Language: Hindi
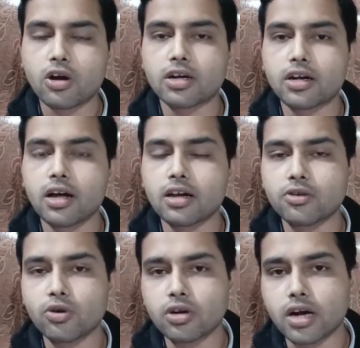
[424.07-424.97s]
और
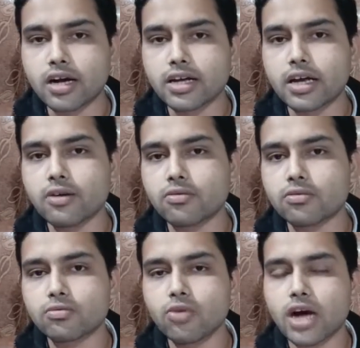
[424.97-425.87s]
कल को घट के
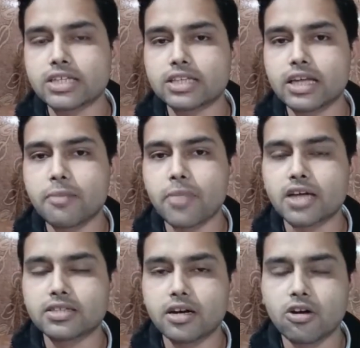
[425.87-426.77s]
वो आ जाते हैं
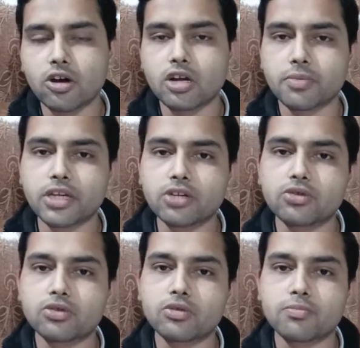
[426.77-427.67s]
पाँच हज़ार डॉलर पे
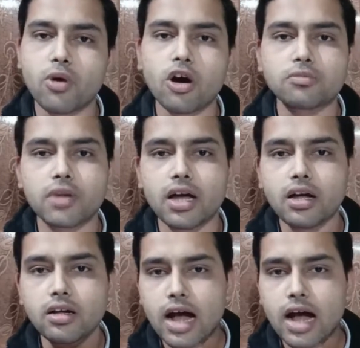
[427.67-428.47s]
तो बहुत बड़ा